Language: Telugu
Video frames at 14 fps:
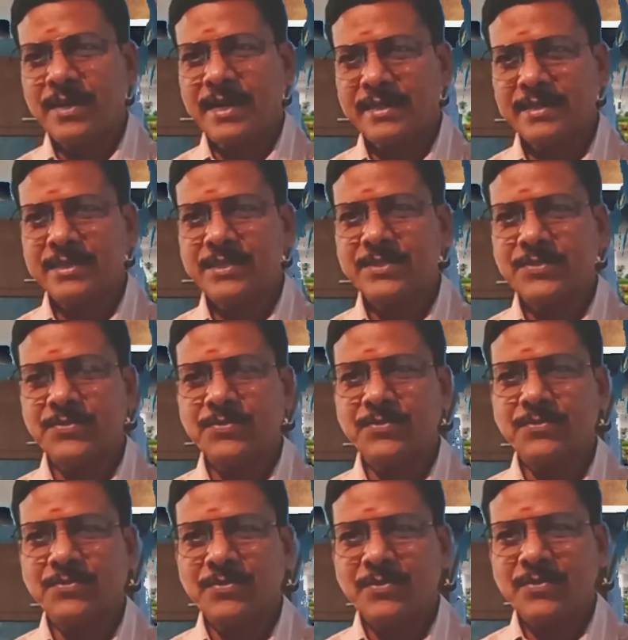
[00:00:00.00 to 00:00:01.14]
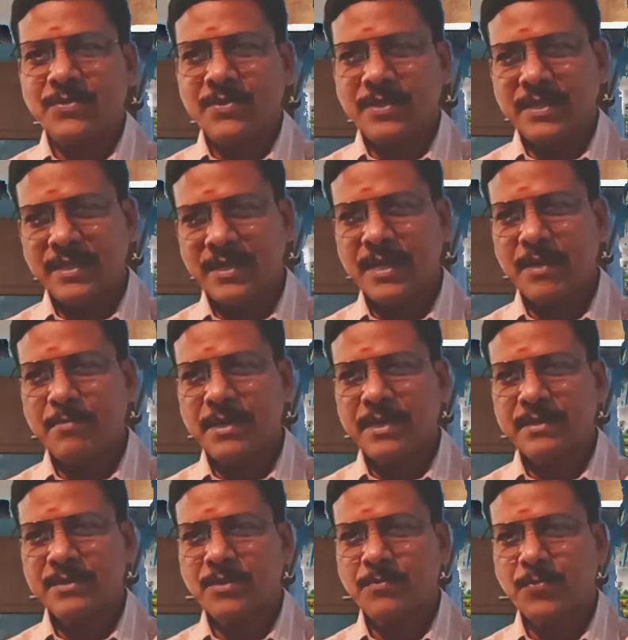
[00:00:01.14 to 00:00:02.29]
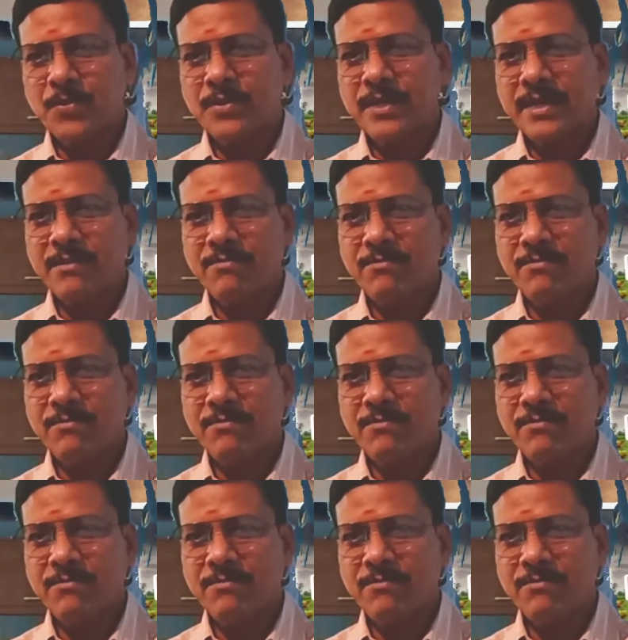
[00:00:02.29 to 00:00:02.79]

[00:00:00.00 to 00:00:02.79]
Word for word: ఆదరిస్తూ ఇంకా మరింత సపోర్ట్ నాకు